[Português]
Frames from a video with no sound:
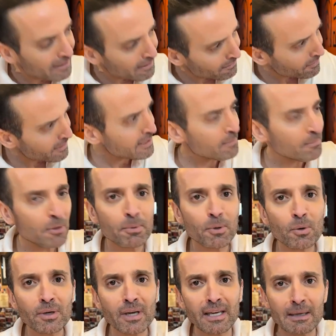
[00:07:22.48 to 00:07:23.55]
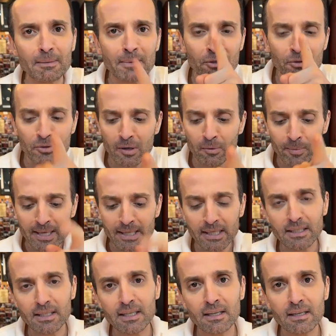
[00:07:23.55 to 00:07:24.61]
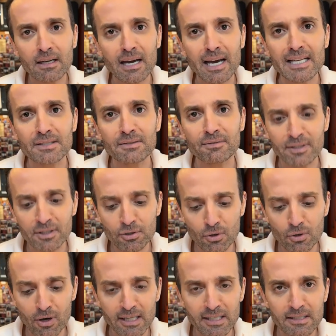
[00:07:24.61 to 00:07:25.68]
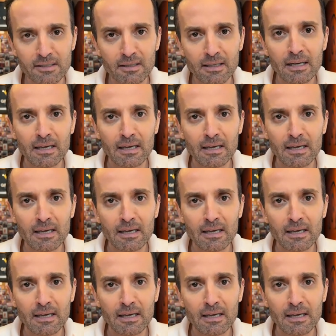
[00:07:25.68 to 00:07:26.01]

Envie esse e-mail para alguém e amanhã eu te aguardo aqui às 20 horas